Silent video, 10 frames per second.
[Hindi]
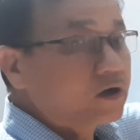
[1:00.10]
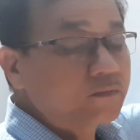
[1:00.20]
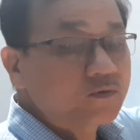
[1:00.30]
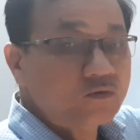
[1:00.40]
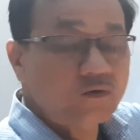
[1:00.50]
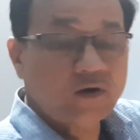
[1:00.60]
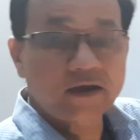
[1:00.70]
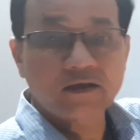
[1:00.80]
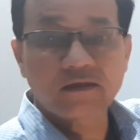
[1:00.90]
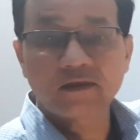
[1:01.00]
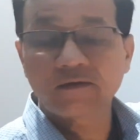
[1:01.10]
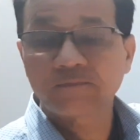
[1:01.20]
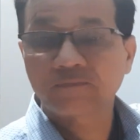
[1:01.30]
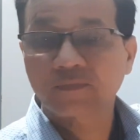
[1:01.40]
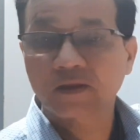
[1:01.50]
टर्म्स को कहते थे
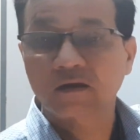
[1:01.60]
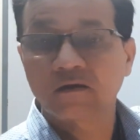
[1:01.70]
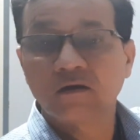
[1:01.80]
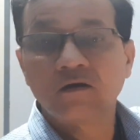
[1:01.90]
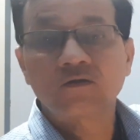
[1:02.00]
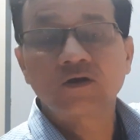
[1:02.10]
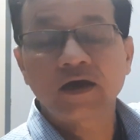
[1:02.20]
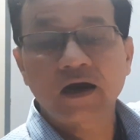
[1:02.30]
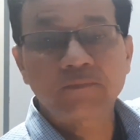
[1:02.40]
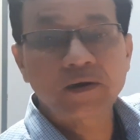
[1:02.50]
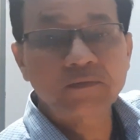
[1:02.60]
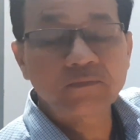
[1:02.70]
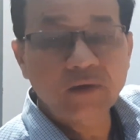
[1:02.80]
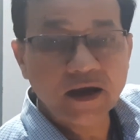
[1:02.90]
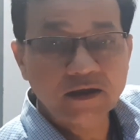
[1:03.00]
तो यहाँ पर भी
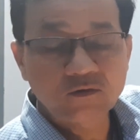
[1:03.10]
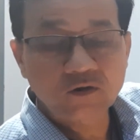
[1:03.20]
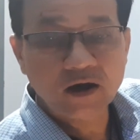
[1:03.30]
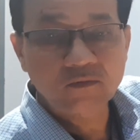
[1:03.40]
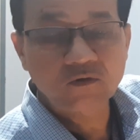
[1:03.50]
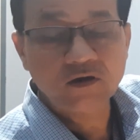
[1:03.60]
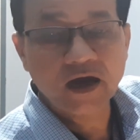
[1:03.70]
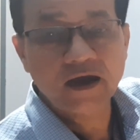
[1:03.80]
बाई जो है वो क्या